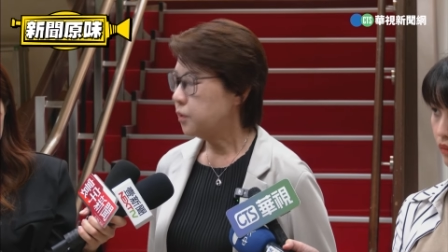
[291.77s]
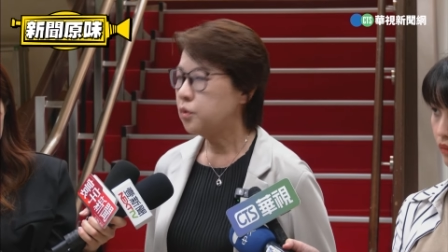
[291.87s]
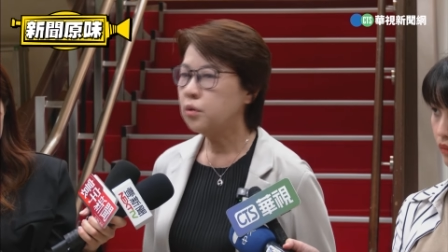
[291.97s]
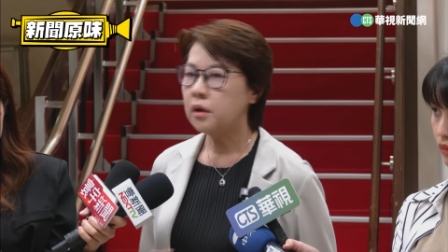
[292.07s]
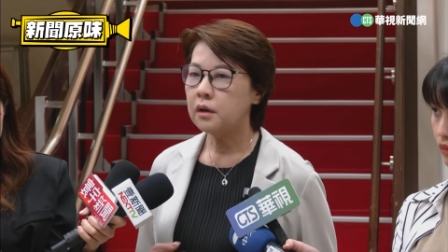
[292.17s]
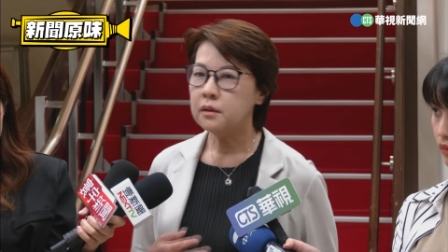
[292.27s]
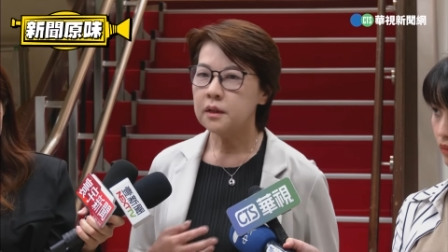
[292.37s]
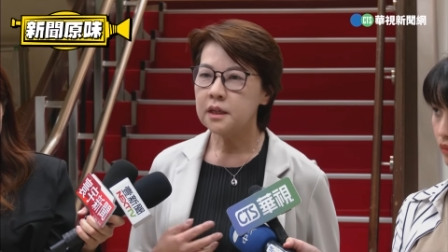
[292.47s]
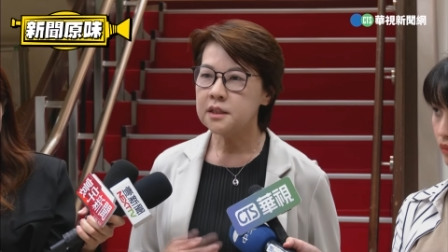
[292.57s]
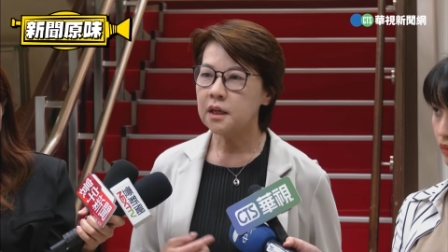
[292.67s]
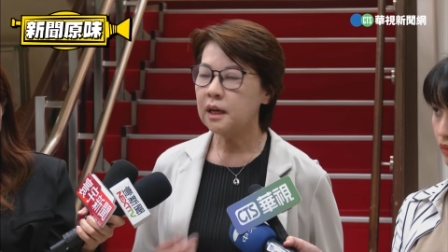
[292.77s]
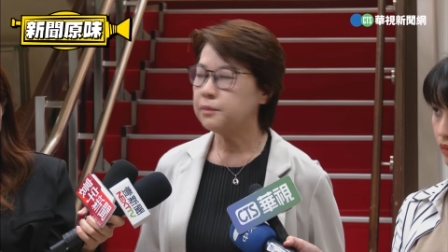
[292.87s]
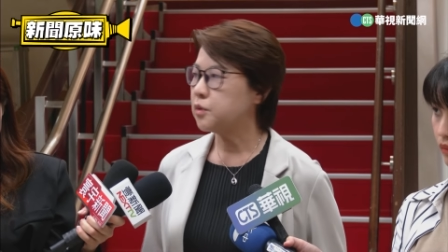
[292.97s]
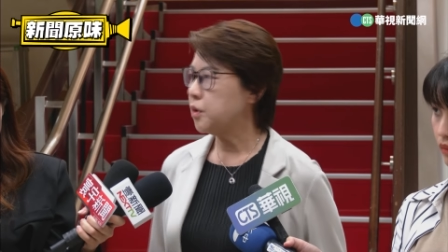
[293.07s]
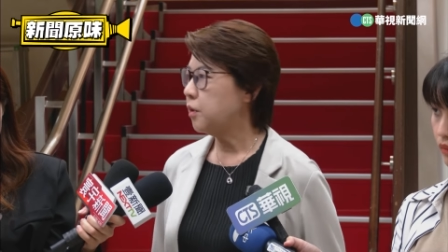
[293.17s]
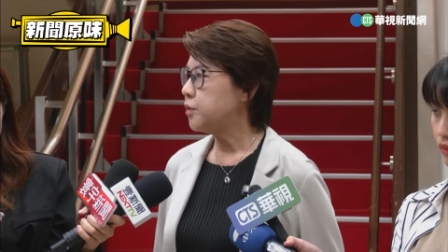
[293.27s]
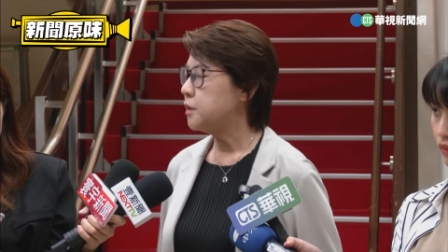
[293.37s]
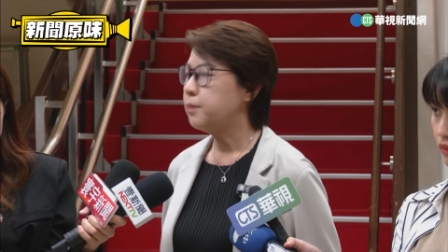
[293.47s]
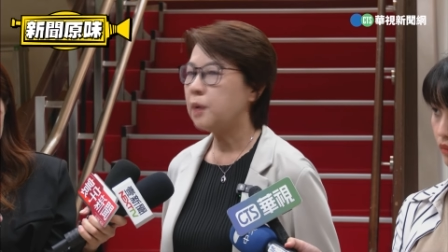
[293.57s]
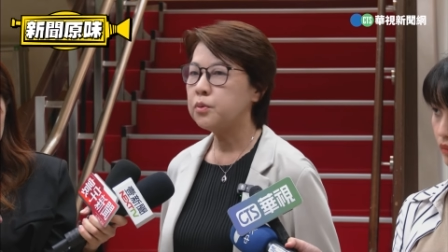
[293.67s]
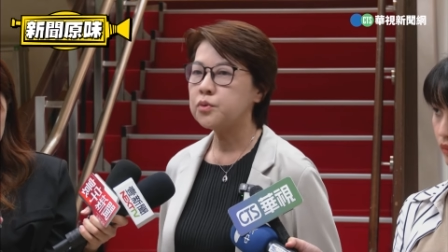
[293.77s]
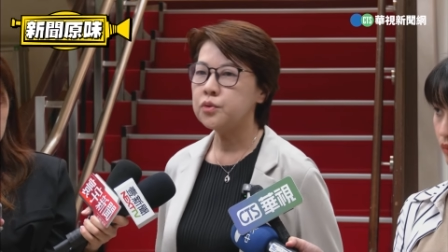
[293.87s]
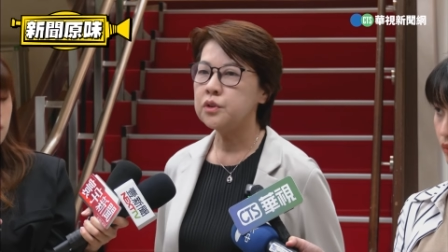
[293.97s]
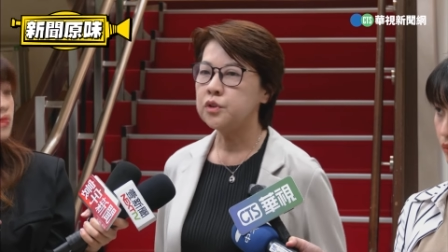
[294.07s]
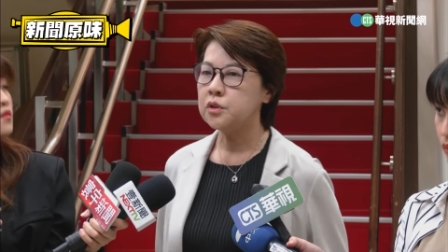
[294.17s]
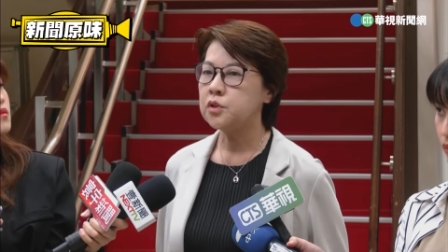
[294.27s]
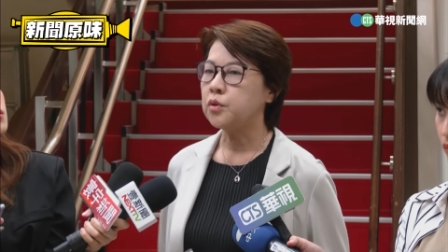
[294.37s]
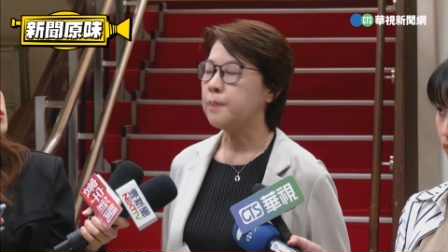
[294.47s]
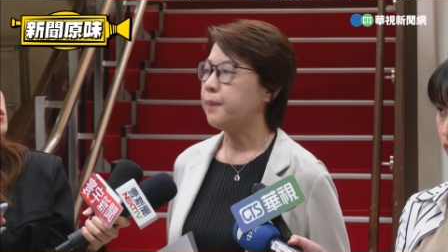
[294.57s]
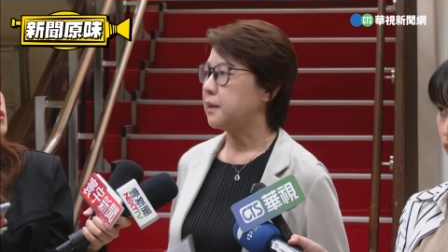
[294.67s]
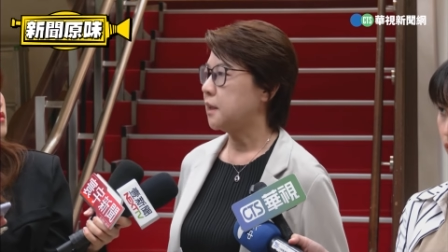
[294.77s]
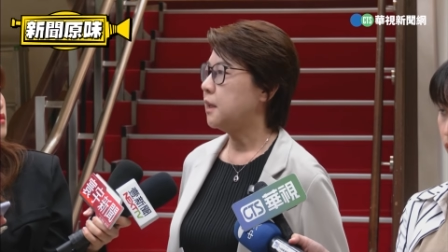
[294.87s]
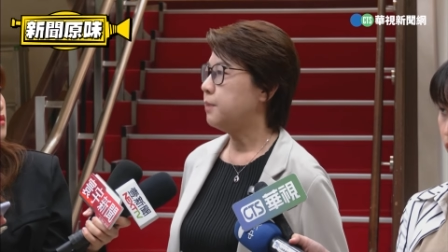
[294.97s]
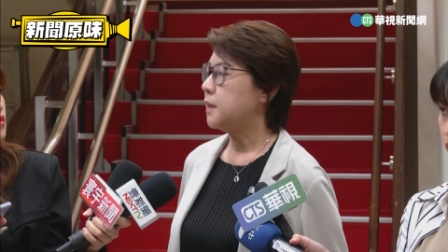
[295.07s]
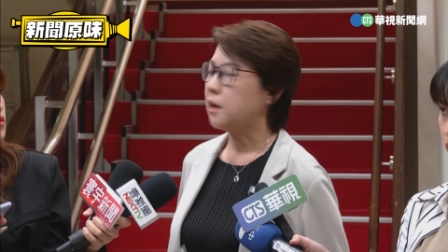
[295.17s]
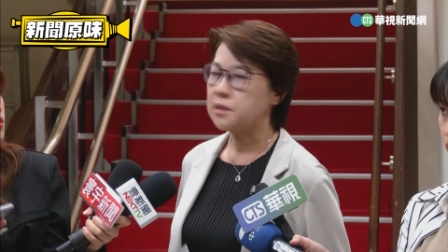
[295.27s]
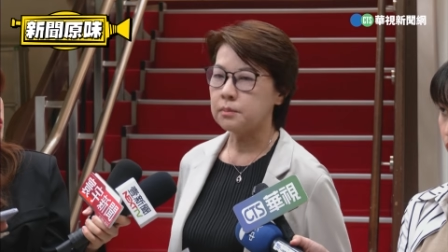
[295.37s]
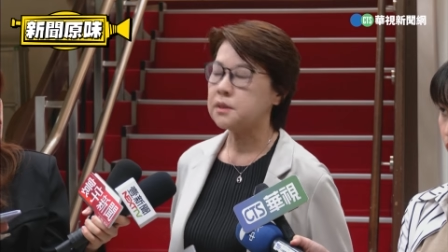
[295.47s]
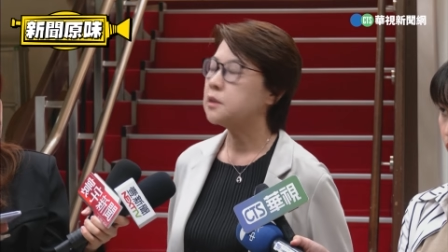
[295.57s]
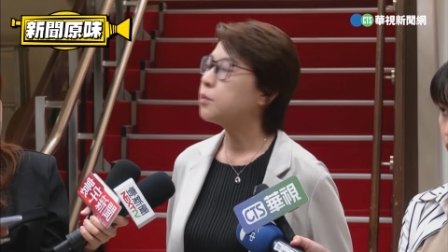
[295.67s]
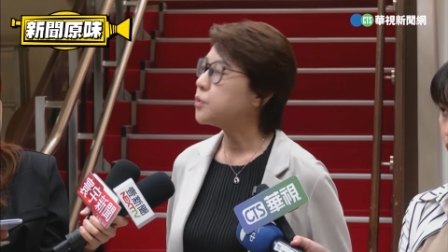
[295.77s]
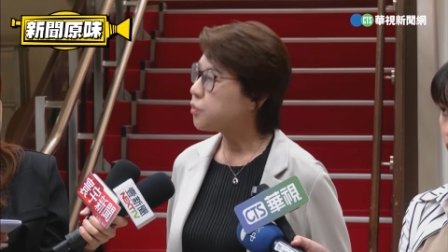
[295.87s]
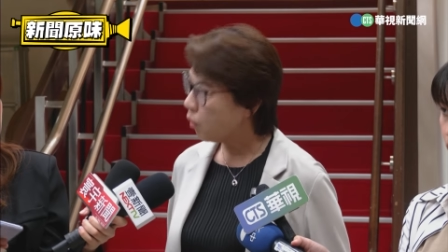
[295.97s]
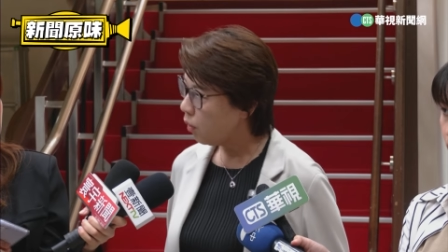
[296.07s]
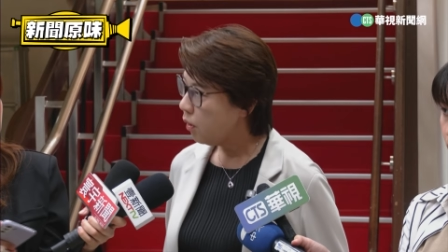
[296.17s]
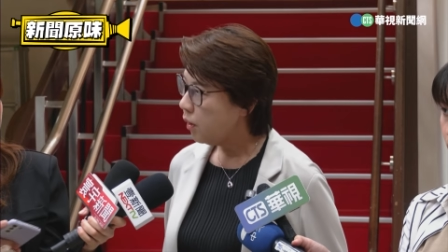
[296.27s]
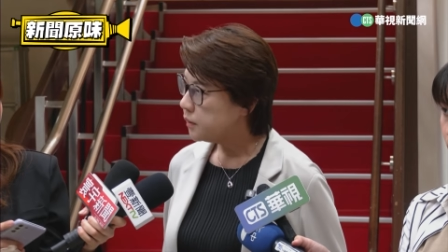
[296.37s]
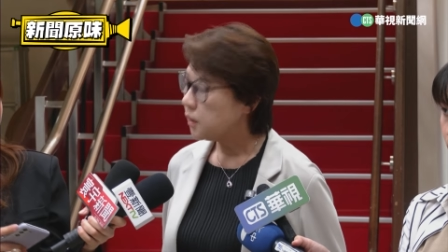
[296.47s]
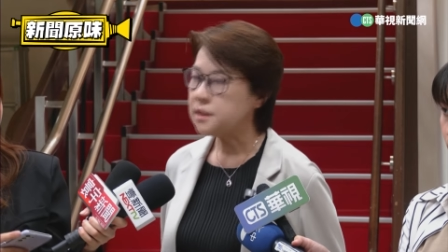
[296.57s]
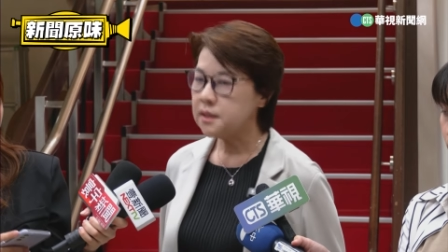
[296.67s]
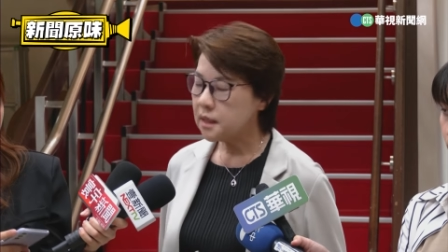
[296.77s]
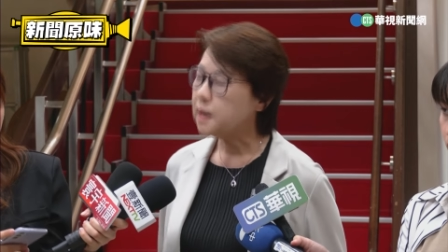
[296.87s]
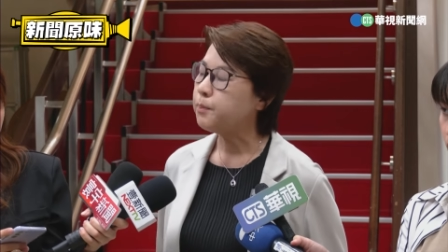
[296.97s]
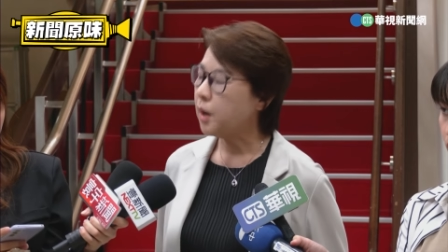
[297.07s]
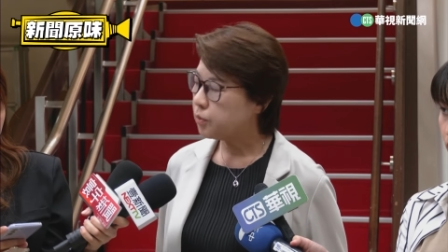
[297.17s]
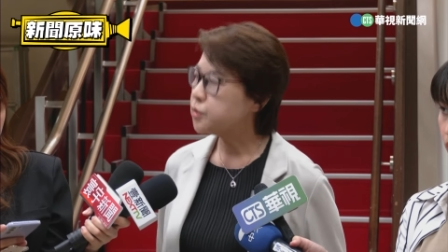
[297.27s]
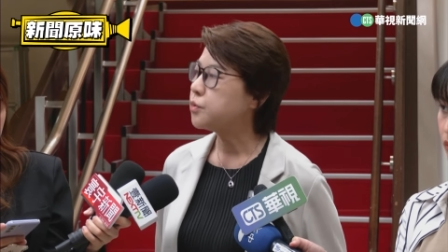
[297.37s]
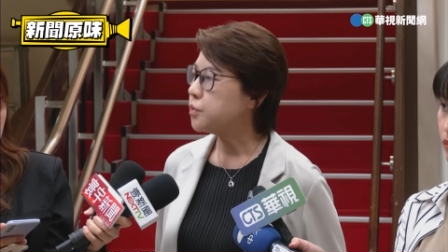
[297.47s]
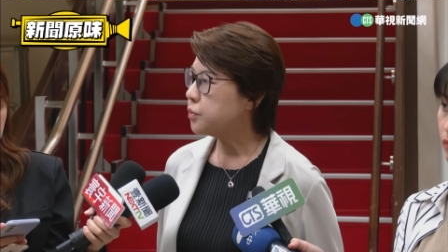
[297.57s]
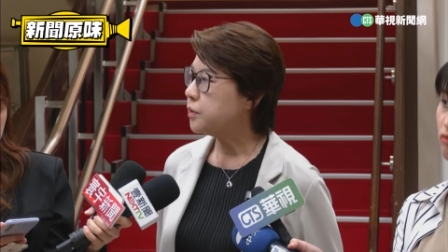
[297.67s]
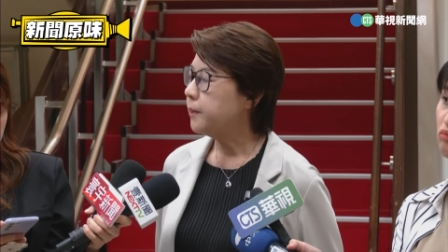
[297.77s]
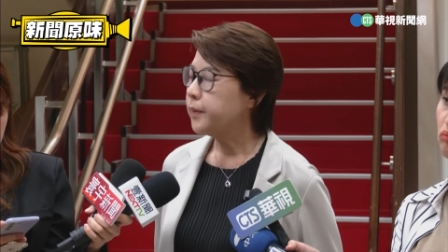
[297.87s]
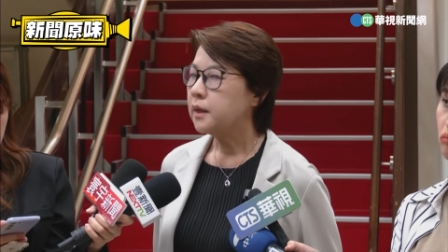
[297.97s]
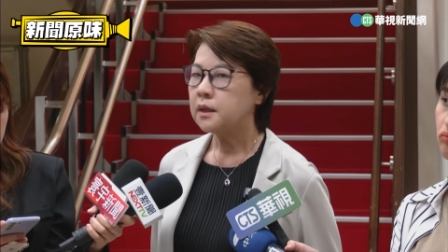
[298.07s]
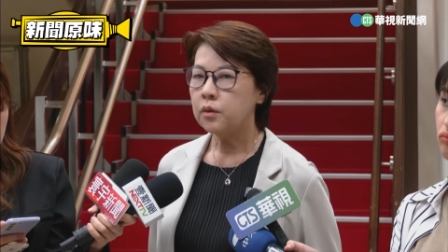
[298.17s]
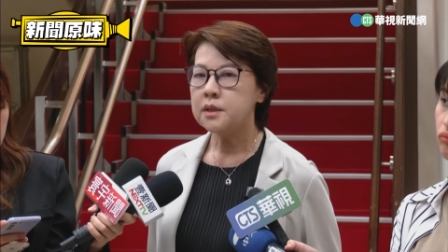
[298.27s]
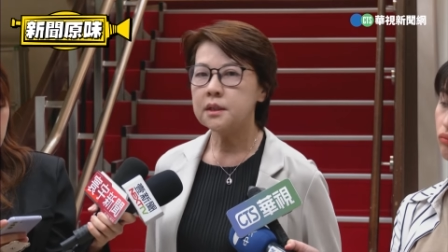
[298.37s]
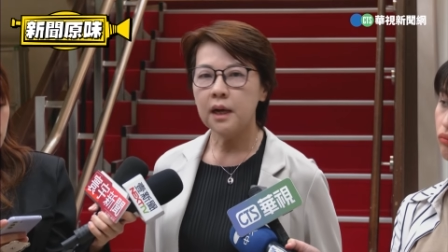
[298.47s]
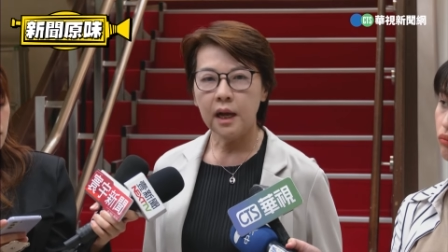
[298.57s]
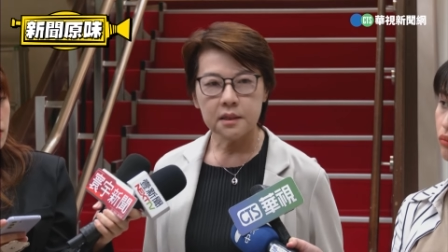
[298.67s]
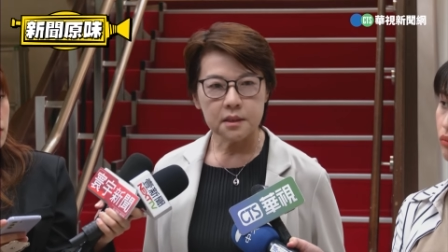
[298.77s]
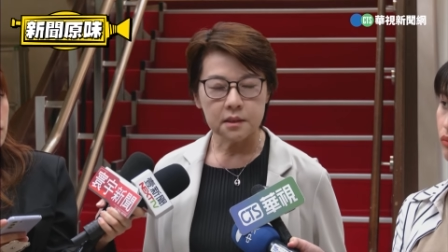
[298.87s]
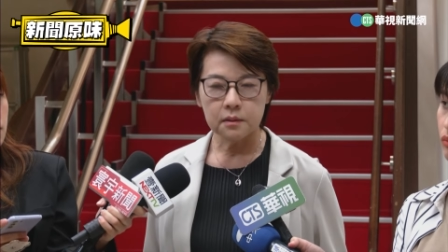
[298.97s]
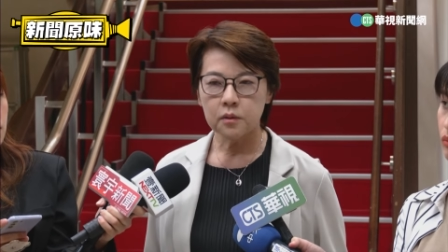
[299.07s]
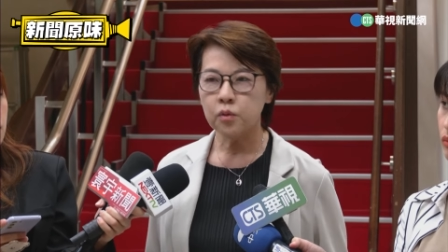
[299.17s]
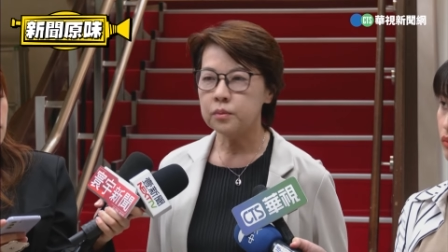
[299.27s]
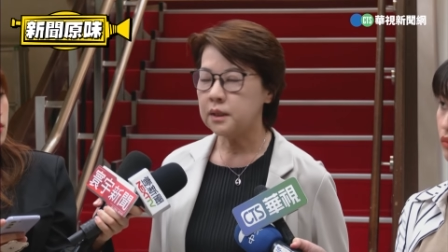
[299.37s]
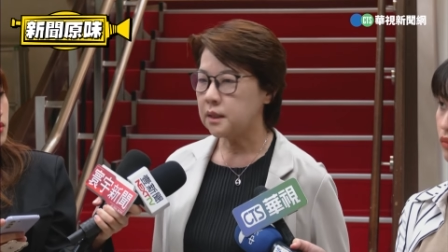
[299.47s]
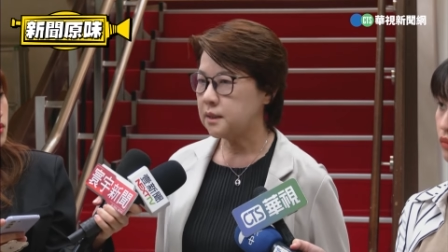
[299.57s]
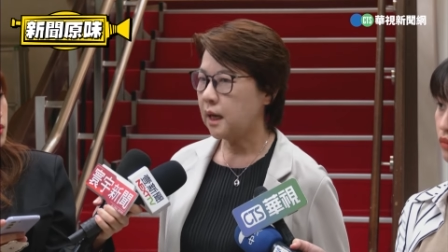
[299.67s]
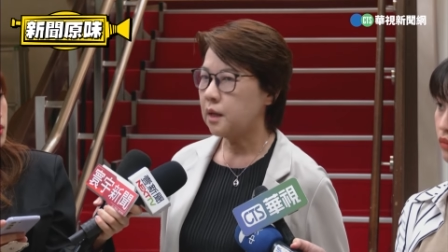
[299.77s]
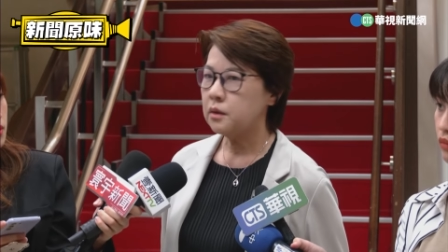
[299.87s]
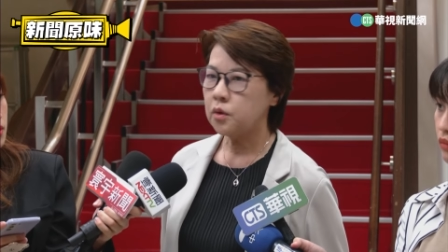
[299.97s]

如果依照他们的状况，就是标不出去，你就是永远绑在那边，然后什么事都不做，到今天也标不出去。各位，这个案子估底价